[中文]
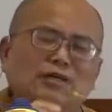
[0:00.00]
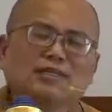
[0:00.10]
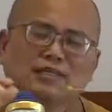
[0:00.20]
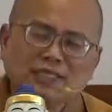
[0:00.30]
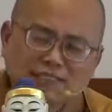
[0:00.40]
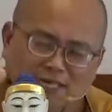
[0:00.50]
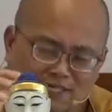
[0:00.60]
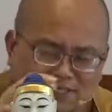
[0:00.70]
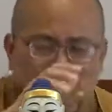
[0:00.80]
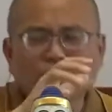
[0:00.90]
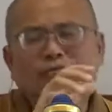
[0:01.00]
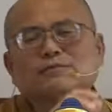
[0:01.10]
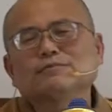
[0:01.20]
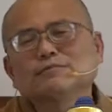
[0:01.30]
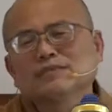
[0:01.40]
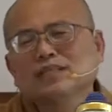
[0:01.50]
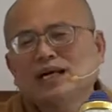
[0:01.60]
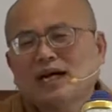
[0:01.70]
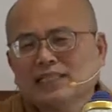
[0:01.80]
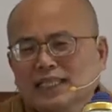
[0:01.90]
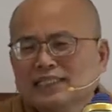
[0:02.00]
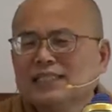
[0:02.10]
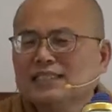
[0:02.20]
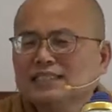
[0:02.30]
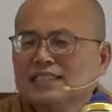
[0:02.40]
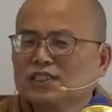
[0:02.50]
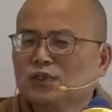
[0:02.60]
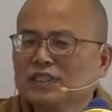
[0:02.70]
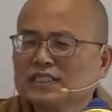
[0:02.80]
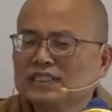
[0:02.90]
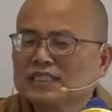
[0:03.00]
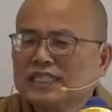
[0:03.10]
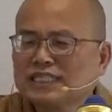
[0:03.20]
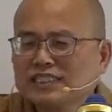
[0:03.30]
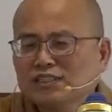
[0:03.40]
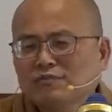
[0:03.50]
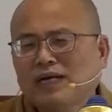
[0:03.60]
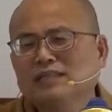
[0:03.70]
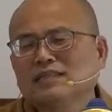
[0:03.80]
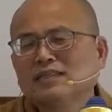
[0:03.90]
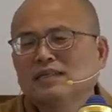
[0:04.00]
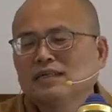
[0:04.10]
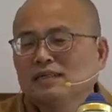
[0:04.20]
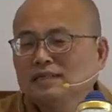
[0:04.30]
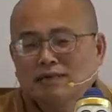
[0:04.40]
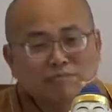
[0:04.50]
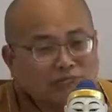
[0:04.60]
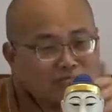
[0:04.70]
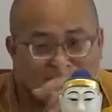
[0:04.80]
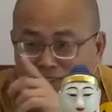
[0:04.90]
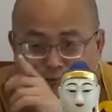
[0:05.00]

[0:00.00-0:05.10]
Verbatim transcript: 会，一场仪轨，啊，大家跟着做，跟着念，跟着拜，那每个人